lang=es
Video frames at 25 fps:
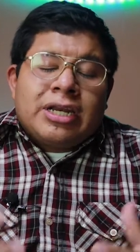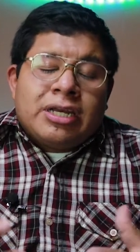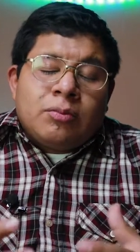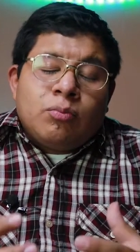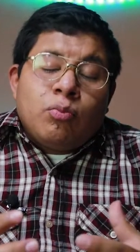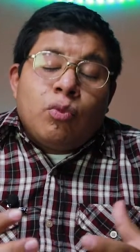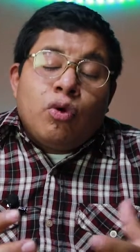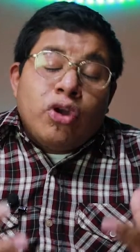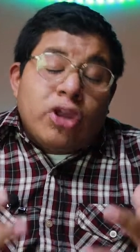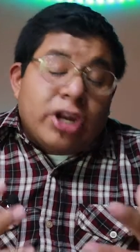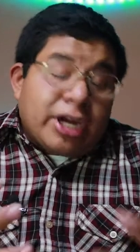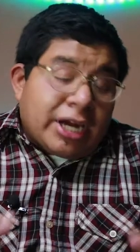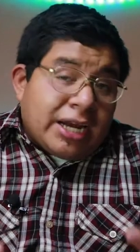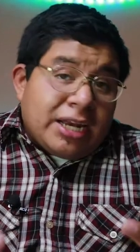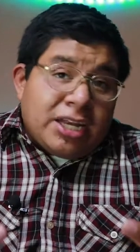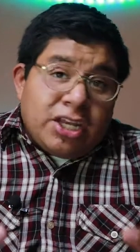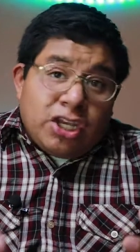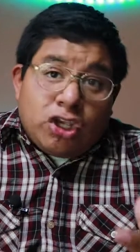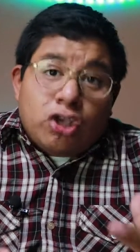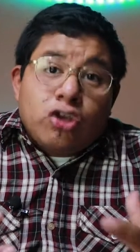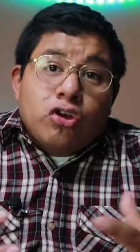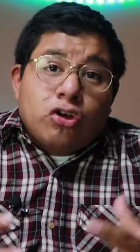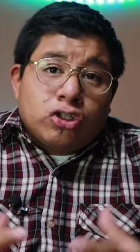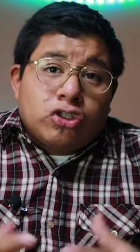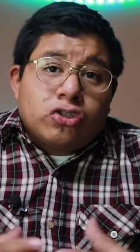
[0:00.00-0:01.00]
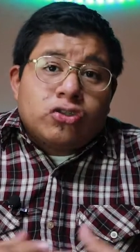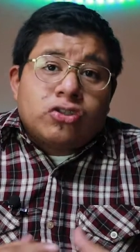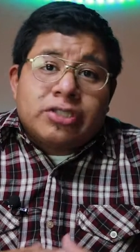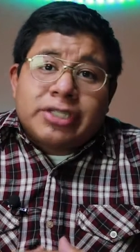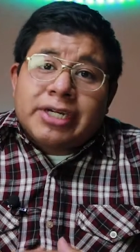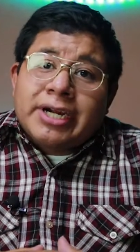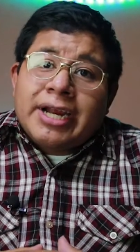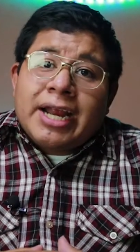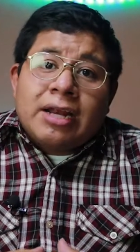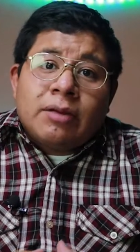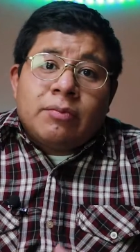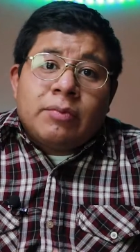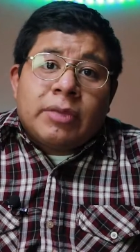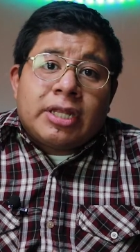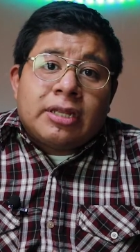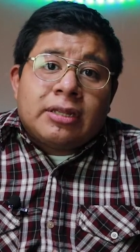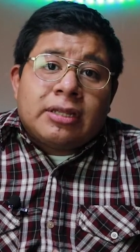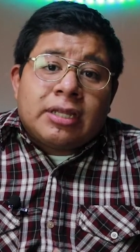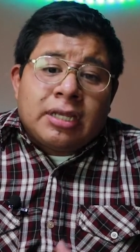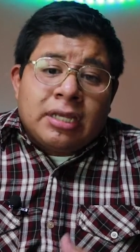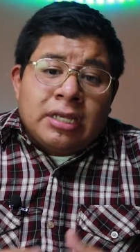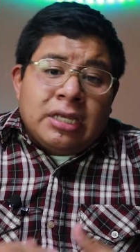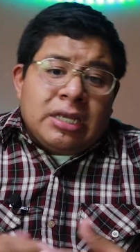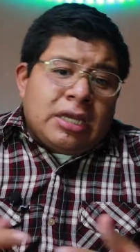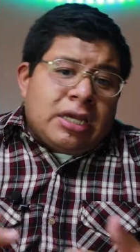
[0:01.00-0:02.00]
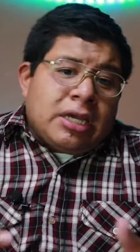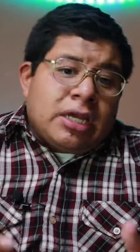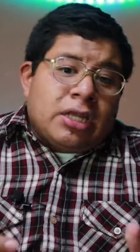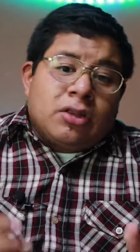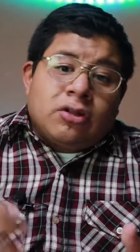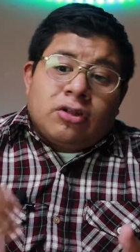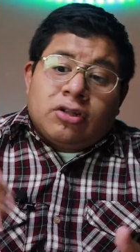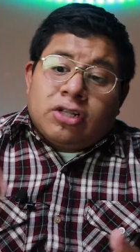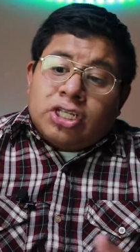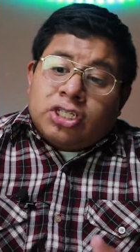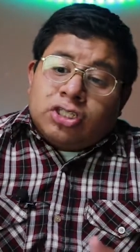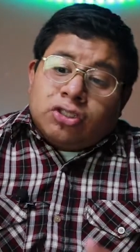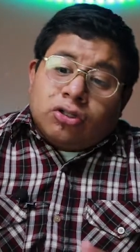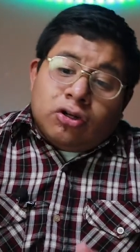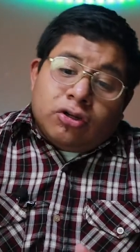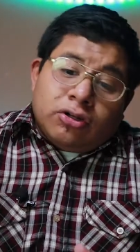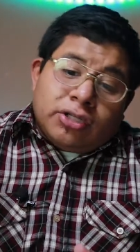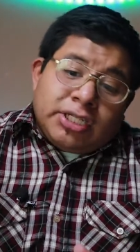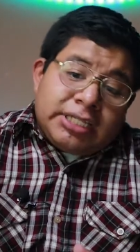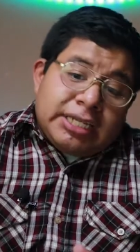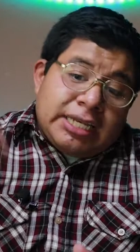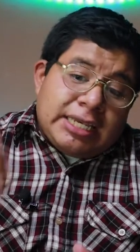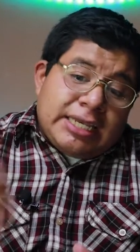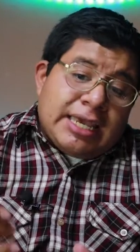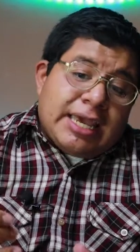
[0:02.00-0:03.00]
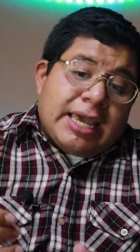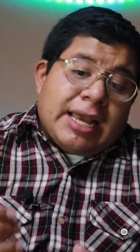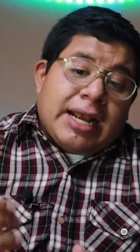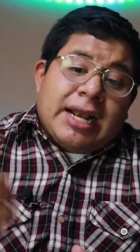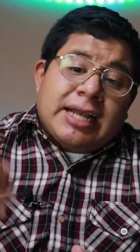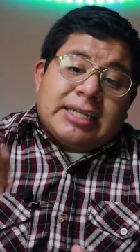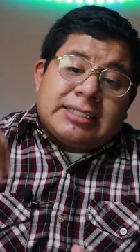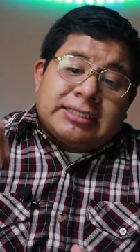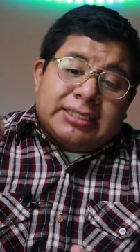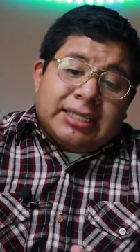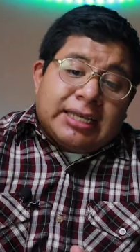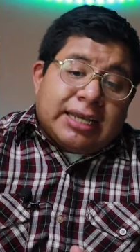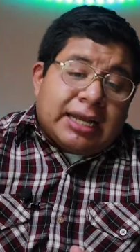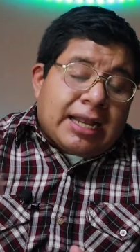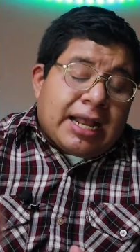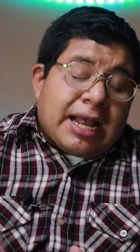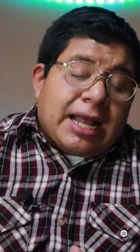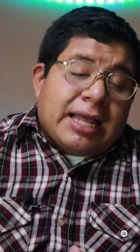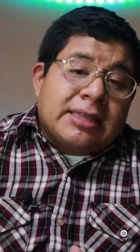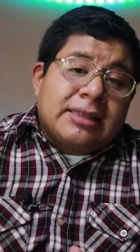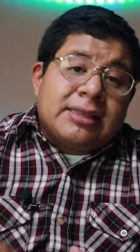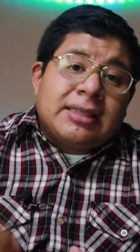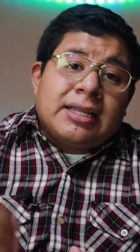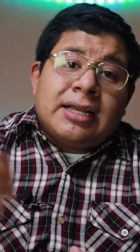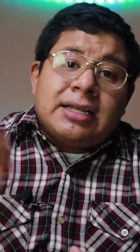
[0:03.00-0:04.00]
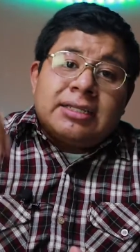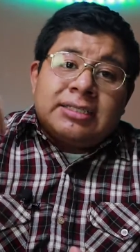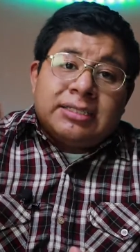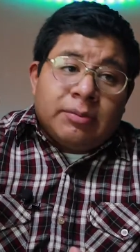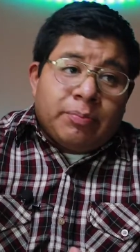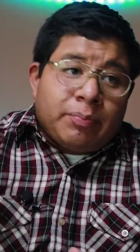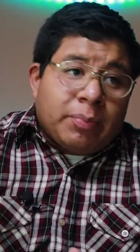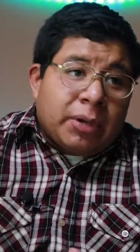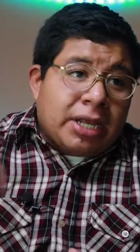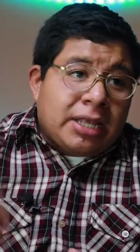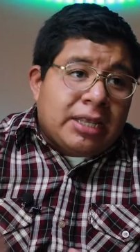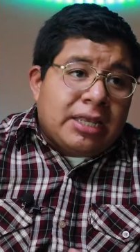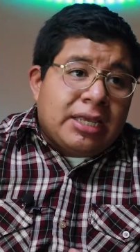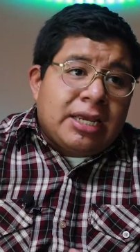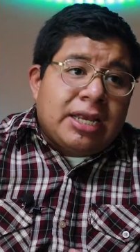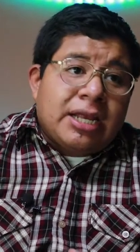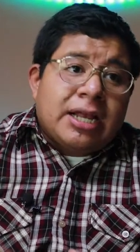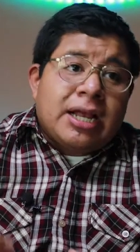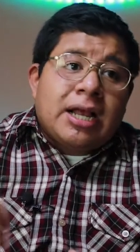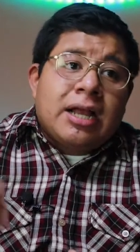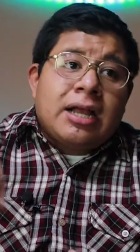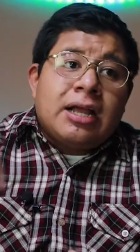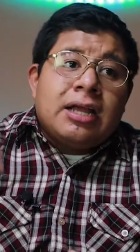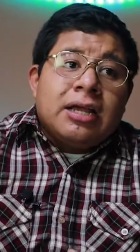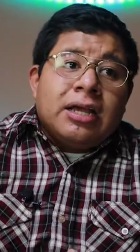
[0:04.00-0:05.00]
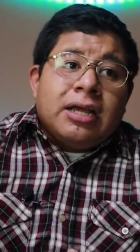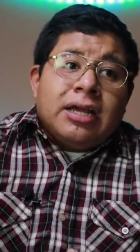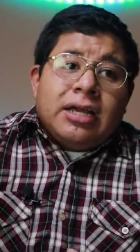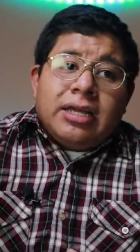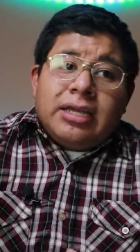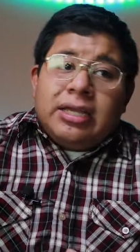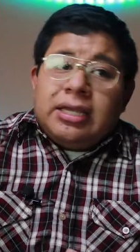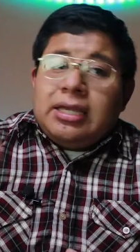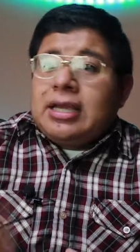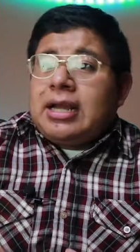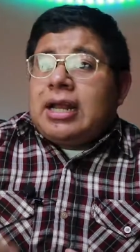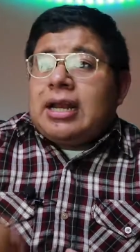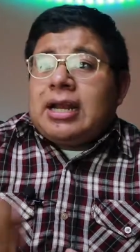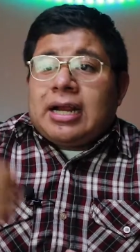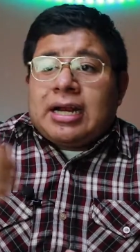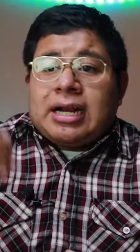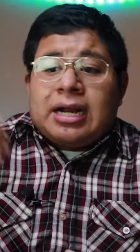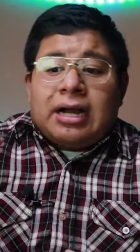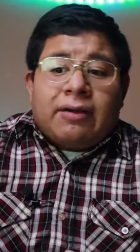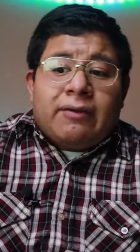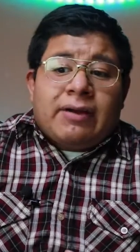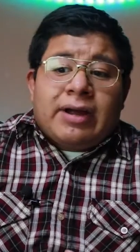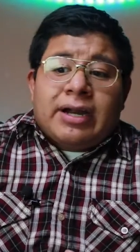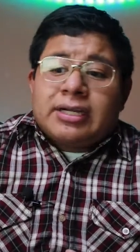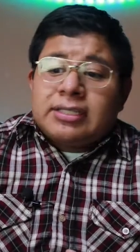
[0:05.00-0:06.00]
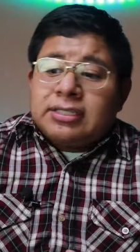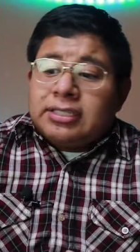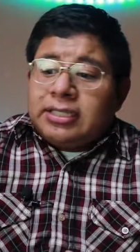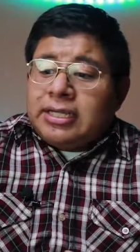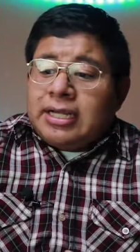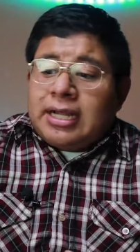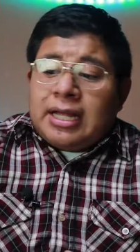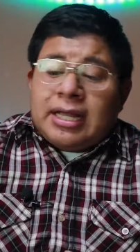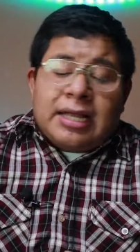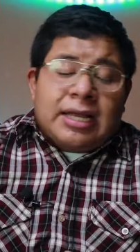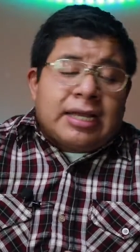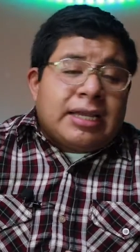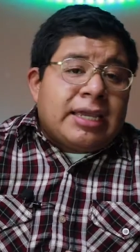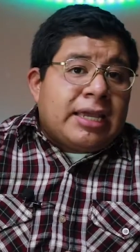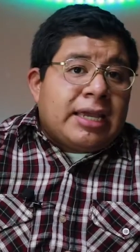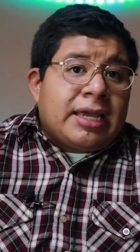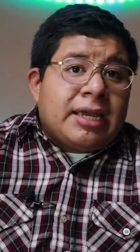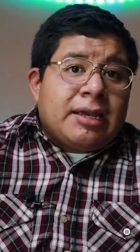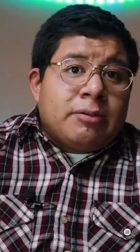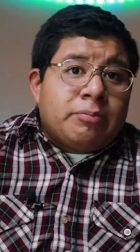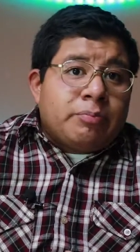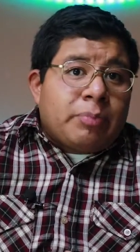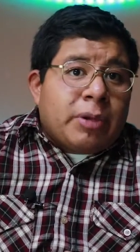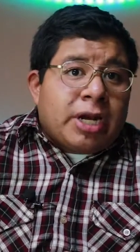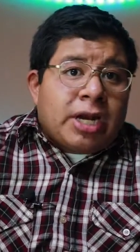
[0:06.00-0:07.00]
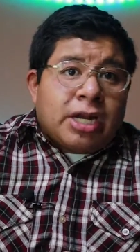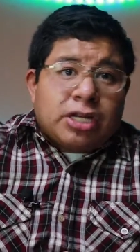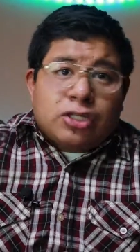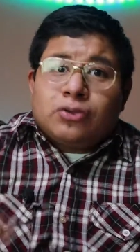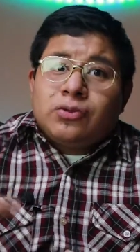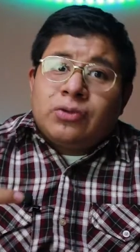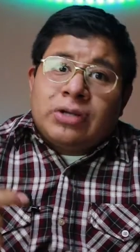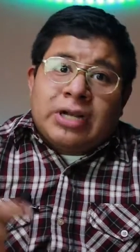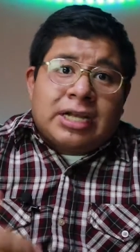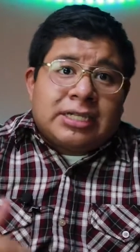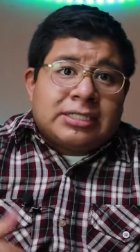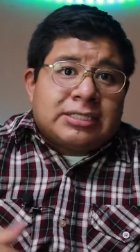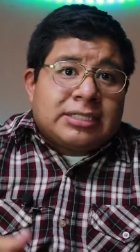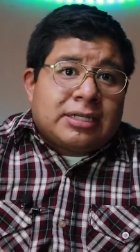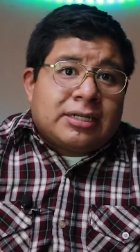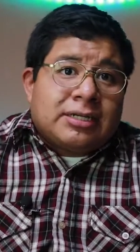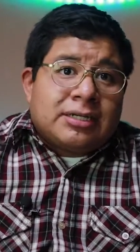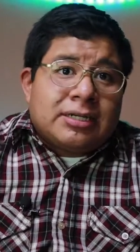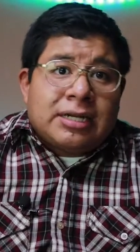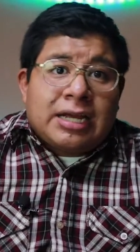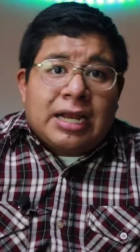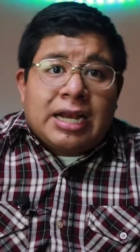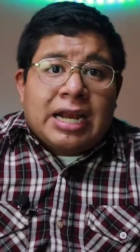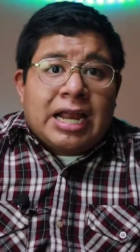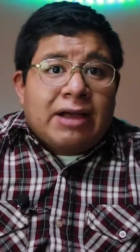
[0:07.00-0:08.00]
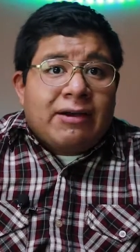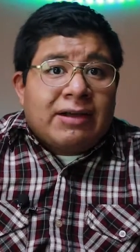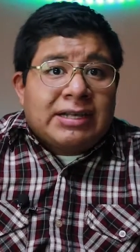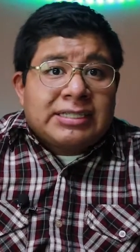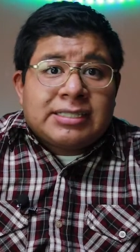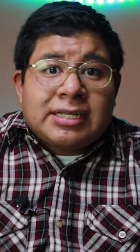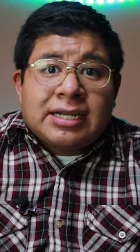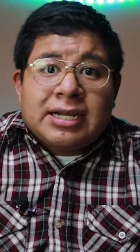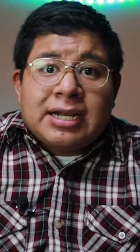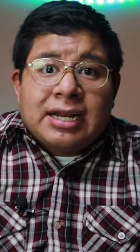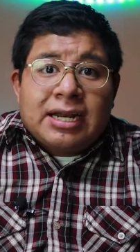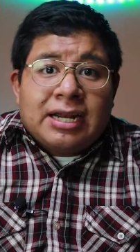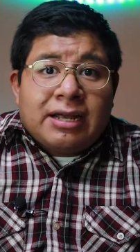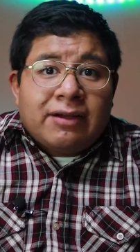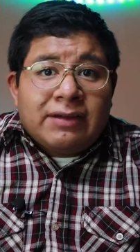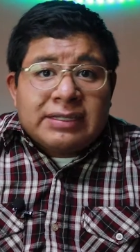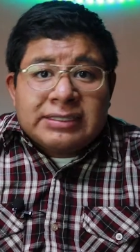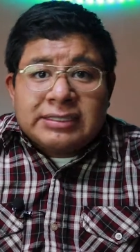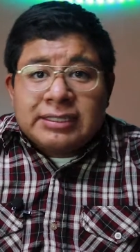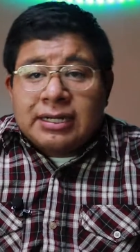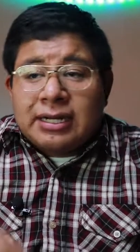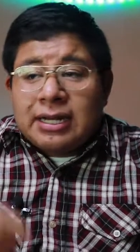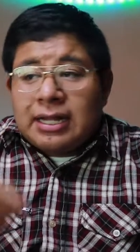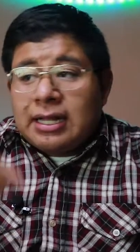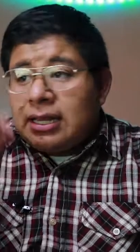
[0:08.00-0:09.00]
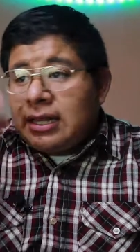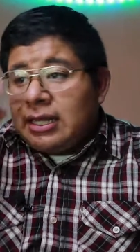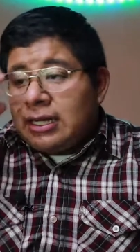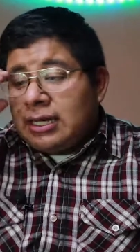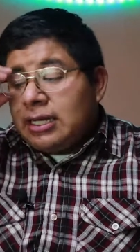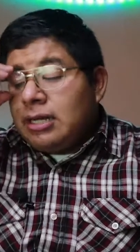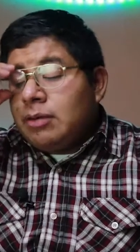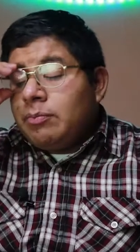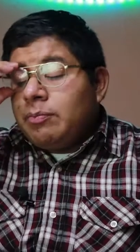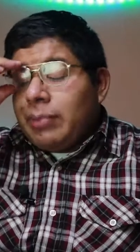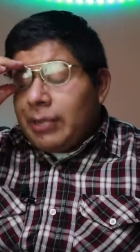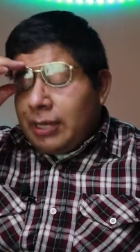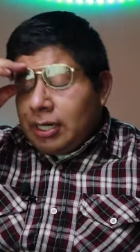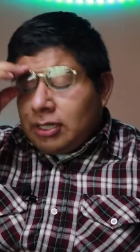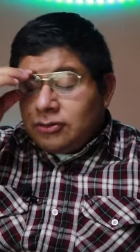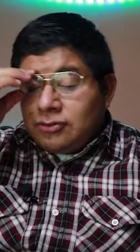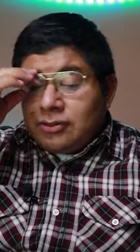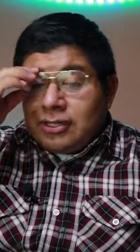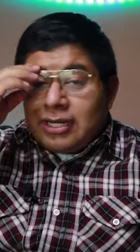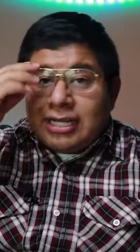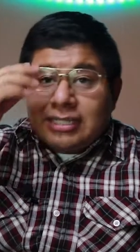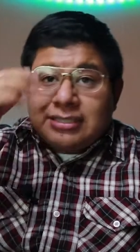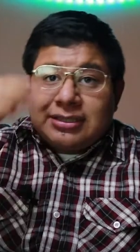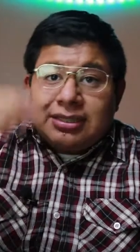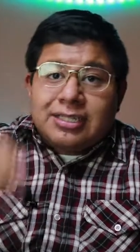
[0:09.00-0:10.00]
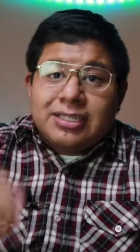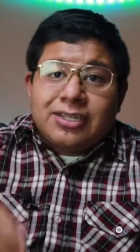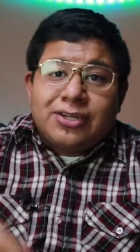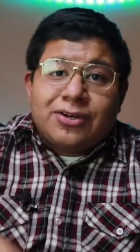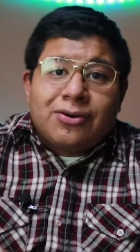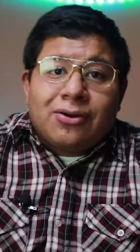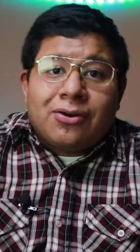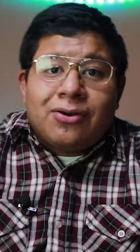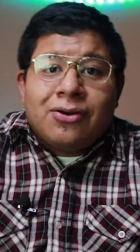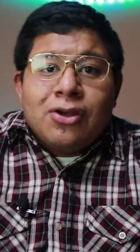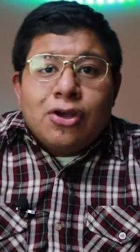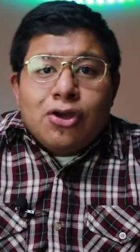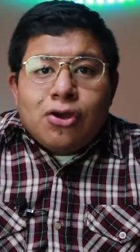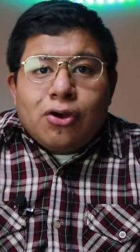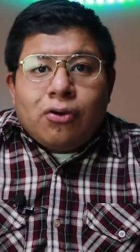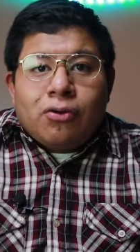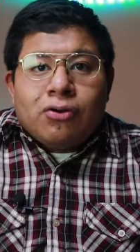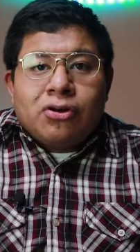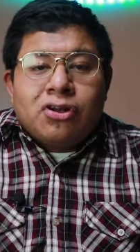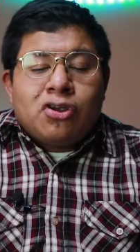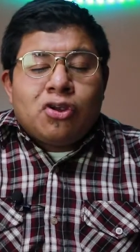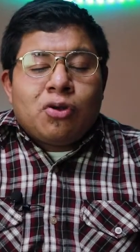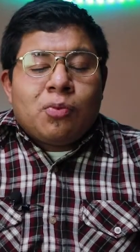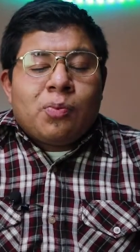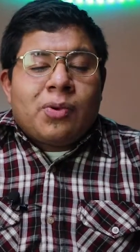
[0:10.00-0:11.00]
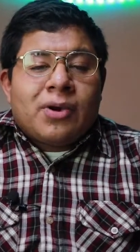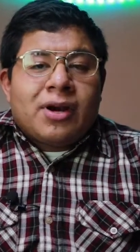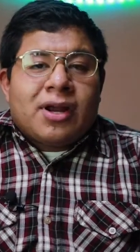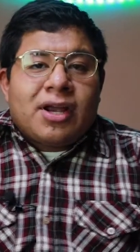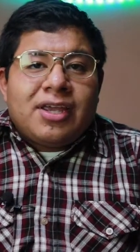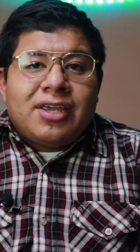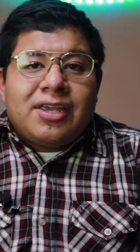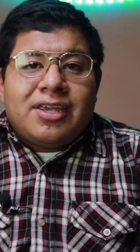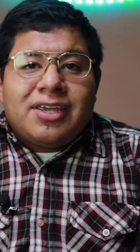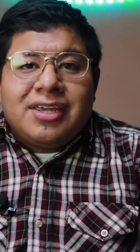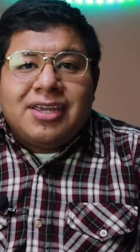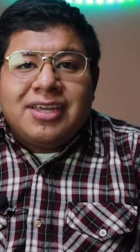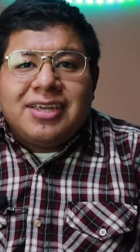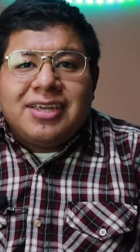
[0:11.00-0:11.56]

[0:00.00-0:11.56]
muy religiosos realmente, en donde solo se llega, se canta, se predica y al acabarse cada quien para su casa. Calabaza, calabaza, cada quien para su casa, dijo un niño por ahí.